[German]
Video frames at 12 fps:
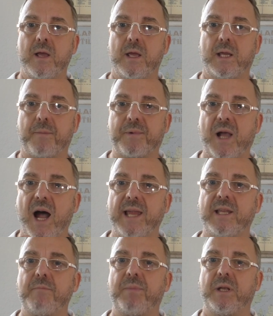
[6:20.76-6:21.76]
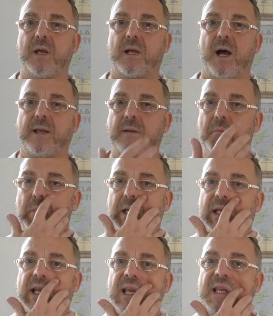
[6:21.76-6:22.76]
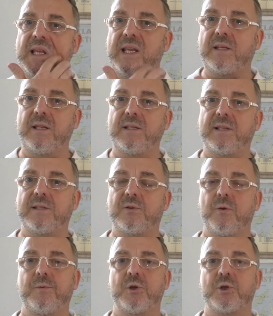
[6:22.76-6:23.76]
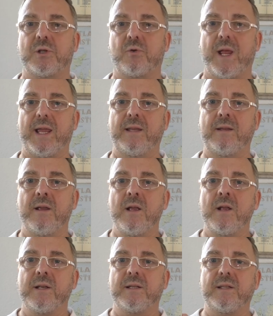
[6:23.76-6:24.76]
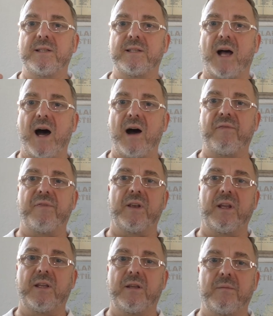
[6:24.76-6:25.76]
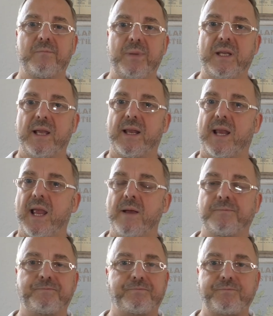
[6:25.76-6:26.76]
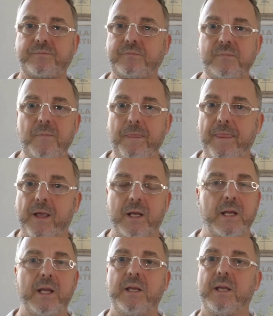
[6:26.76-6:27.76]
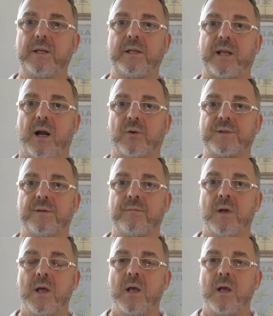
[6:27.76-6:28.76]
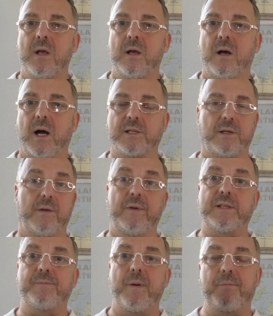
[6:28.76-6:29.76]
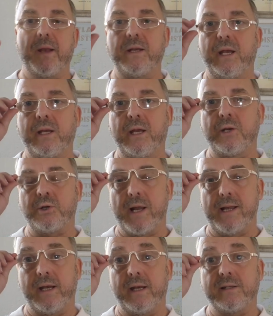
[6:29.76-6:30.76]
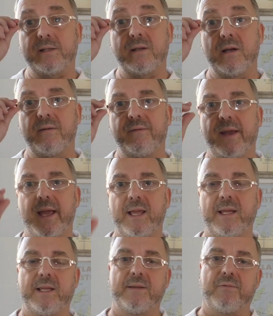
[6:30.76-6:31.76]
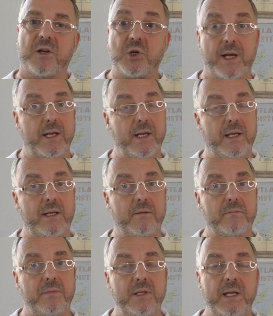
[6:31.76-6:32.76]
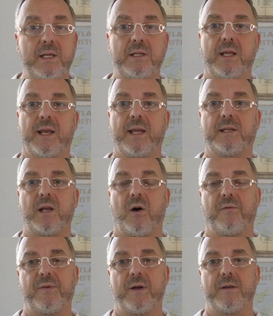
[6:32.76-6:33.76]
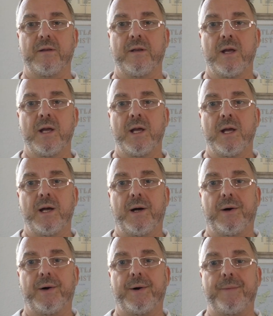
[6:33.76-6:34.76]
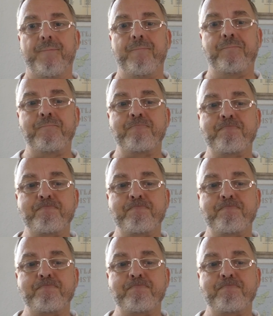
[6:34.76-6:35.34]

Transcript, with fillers: ich habe keine Bitterkeit. Ich kriege nicht dieses typisch Grain, dieses hafrig bittere, kriege ich hier nicht raus. Also wenn es mal blind hingestellt hast, äh, wäre ich wahrscheinlich nicht direkt auf ein, ähm,